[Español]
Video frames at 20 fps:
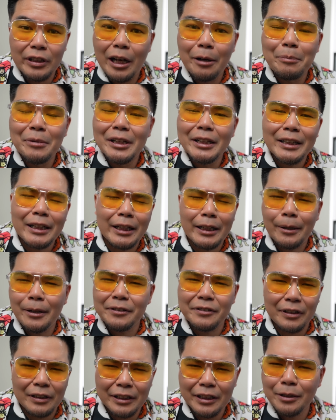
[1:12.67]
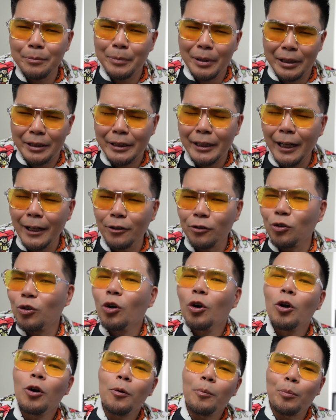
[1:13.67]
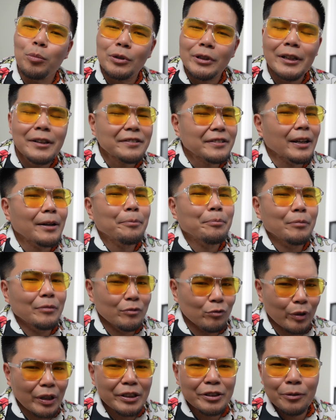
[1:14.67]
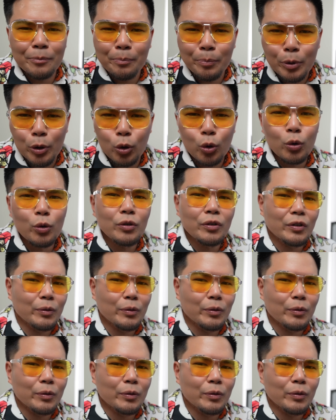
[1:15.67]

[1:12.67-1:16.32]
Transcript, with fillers: de AMD que acaba de salir al mercado, porque esta Radeon Pro